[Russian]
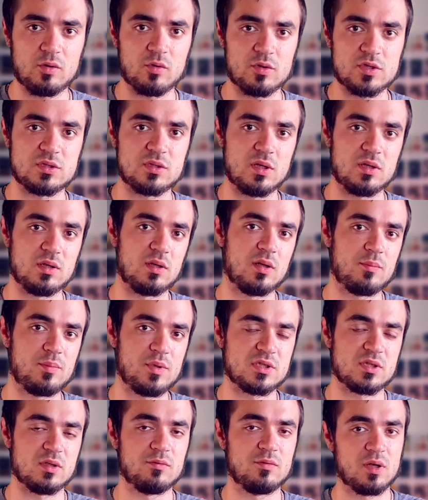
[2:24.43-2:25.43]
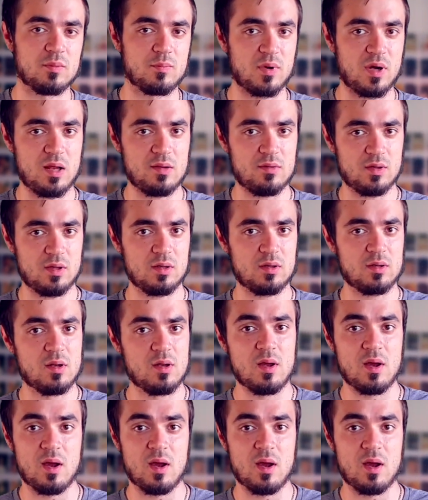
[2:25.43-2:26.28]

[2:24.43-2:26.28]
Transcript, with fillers: то есть это написано в их правилах,